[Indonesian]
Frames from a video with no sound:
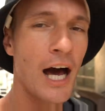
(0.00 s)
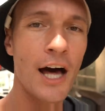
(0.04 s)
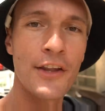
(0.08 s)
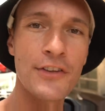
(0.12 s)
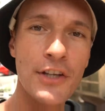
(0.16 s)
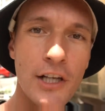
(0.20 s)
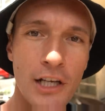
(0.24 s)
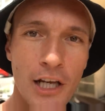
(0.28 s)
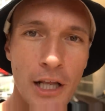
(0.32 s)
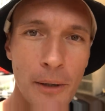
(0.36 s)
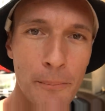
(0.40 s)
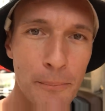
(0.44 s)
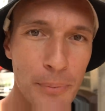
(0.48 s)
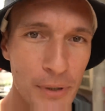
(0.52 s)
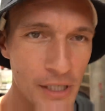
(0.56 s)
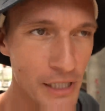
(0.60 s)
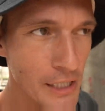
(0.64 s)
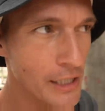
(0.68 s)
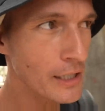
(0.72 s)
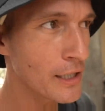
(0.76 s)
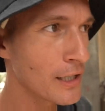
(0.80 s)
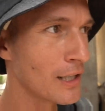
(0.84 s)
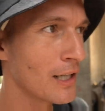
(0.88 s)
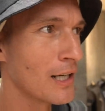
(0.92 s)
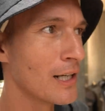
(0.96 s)
ada
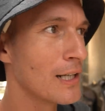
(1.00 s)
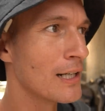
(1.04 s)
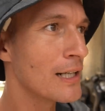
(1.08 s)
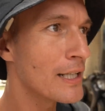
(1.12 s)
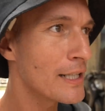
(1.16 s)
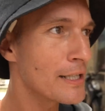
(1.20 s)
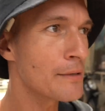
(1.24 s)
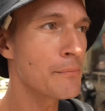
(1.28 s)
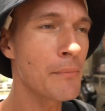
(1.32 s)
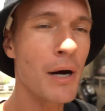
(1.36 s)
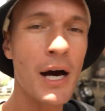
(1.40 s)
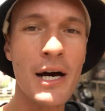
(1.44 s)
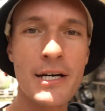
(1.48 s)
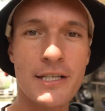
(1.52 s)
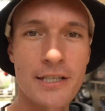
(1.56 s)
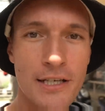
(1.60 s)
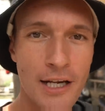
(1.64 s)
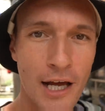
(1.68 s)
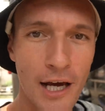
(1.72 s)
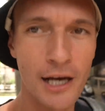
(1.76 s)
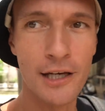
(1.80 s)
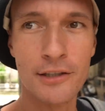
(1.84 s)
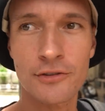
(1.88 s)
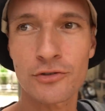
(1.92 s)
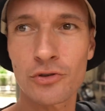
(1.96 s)
lebih
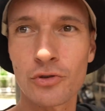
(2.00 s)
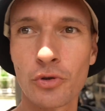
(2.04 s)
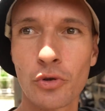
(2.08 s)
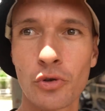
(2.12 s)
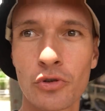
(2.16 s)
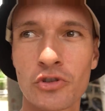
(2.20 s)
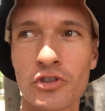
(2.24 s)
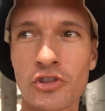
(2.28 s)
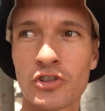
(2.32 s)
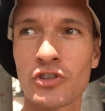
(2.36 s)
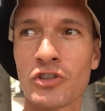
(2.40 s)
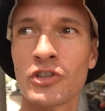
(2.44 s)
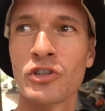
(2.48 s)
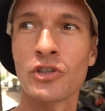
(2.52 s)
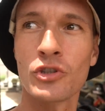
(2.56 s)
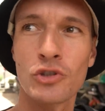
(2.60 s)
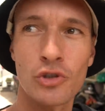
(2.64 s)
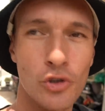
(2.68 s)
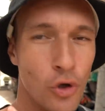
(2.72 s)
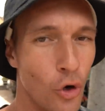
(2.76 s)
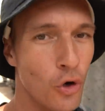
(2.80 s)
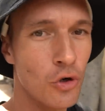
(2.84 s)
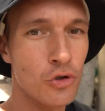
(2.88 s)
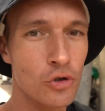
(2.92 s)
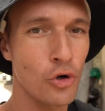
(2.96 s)
500
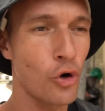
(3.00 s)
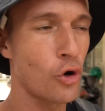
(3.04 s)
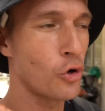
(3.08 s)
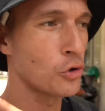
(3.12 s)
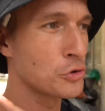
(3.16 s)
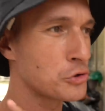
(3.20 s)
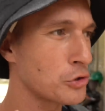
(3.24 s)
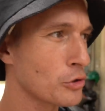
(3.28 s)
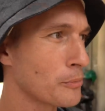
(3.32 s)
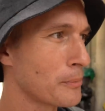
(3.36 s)
toko untuk